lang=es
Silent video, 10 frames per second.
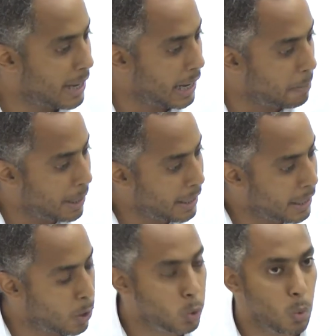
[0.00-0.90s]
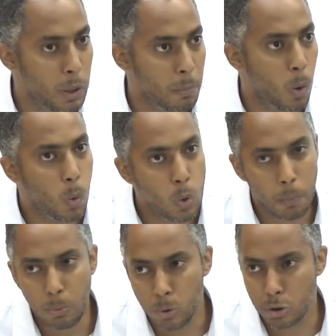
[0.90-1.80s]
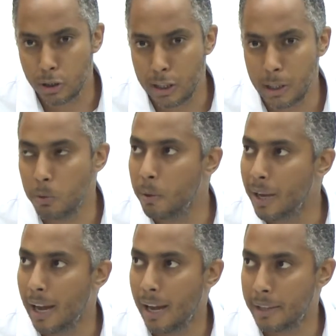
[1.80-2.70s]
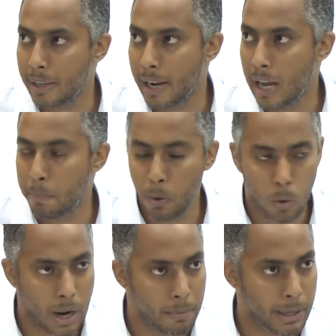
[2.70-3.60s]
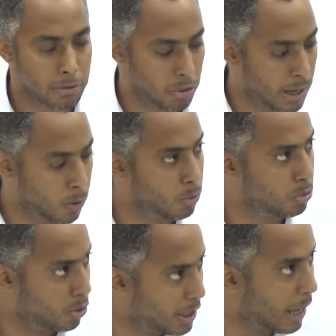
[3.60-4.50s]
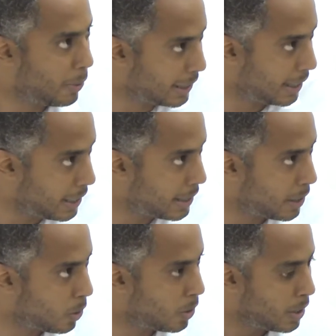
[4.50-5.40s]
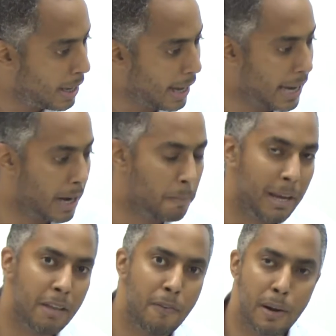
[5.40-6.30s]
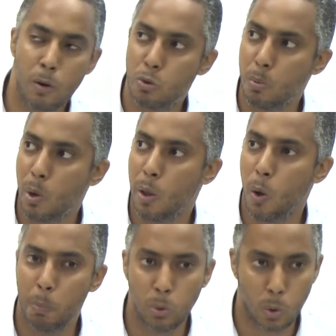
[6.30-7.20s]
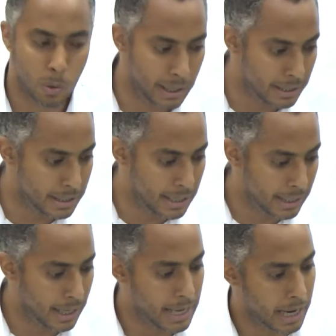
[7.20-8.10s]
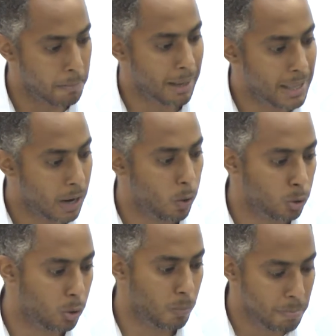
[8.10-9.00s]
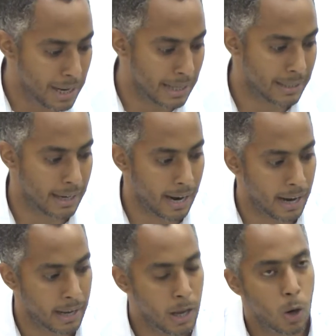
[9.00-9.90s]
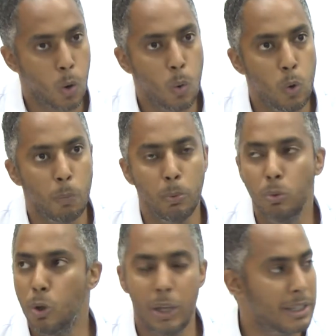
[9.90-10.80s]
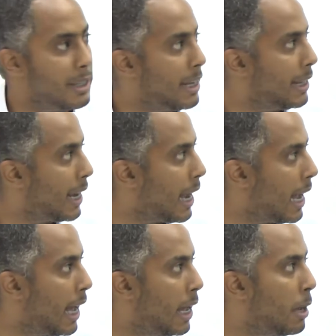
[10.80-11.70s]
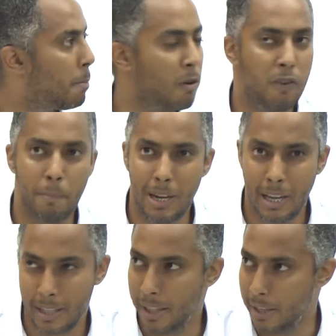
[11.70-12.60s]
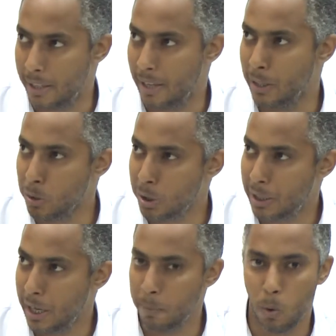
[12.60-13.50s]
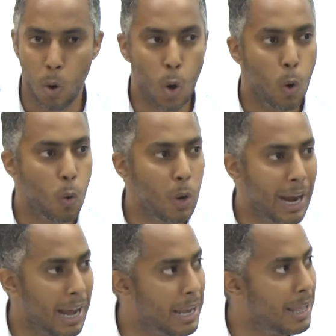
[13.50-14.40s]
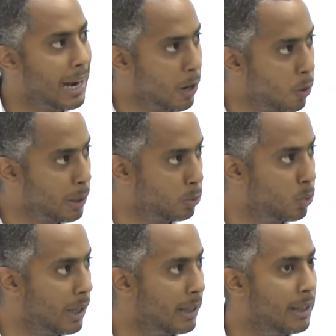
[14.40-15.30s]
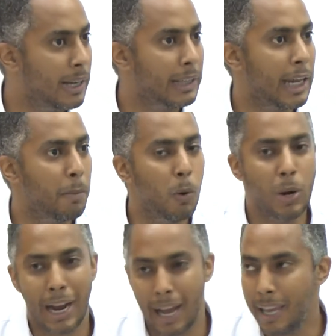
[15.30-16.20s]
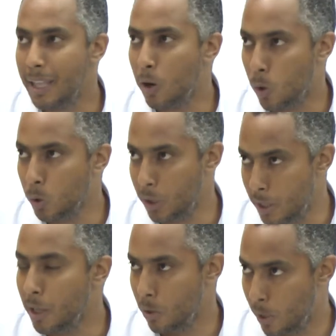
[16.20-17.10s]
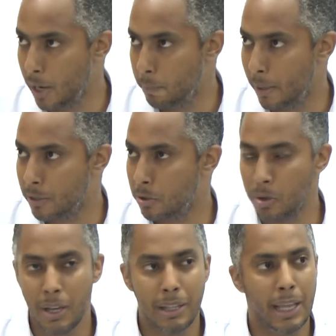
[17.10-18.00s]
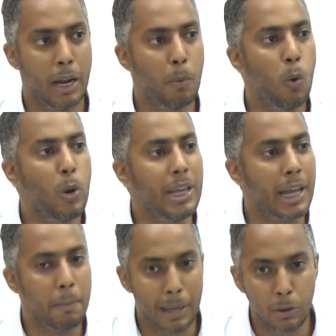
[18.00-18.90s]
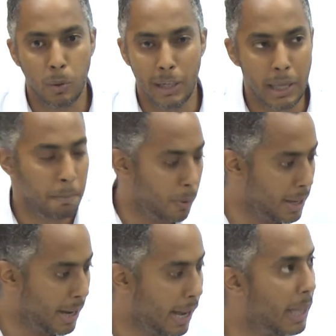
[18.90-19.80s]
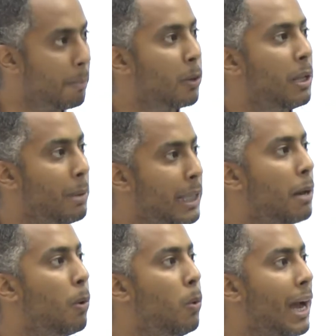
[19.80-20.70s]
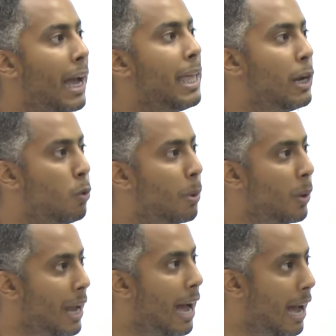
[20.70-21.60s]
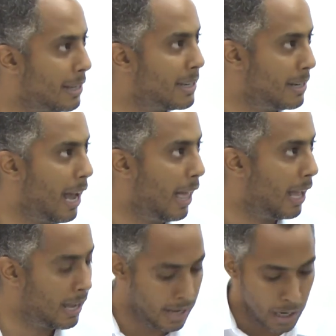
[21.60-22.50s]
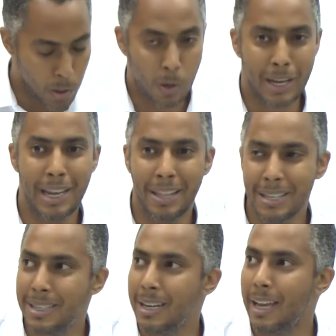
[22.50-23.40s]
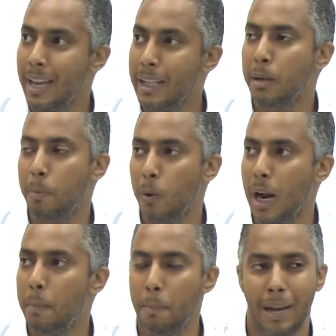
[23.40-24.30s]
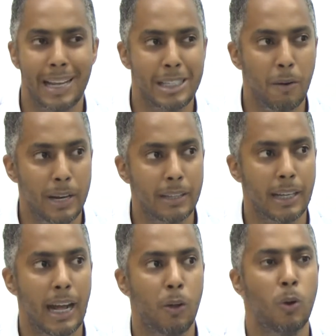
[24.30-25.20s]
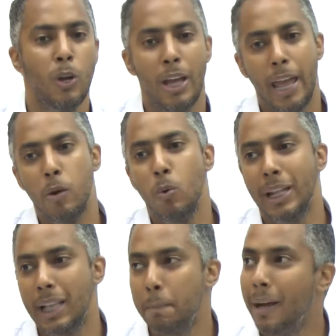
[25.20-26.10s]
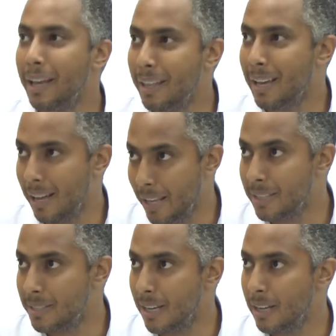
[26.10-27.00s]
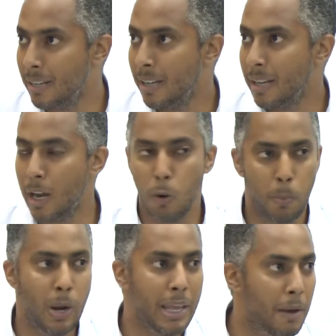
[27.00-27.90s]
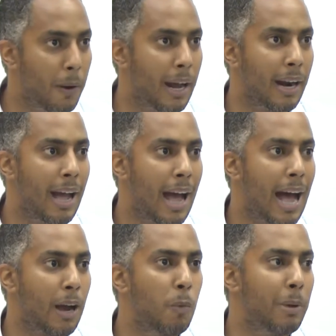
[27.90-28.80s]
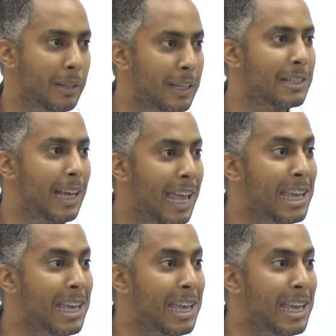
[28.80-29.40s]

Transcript: que en el mes de enero tuvimos 1.79 cajas entregadas por hogar venezolano consolidado estadístico, que en el mes de febrero subió a 2.47 y en el mes de agosto viene a cerrar con 1.17 cajas por familia estadística. Entonces tenemos una caída en la cobertura, tenemos una caída en los contenidos, en el peso, tenemos un incremento del tiempo de llegada, pero también tenemos una caída del número de cajas asignadas. Lo que quiere decir que este programa parece haber entrado en una etapa de decadencia que lo puede llevar a convertirse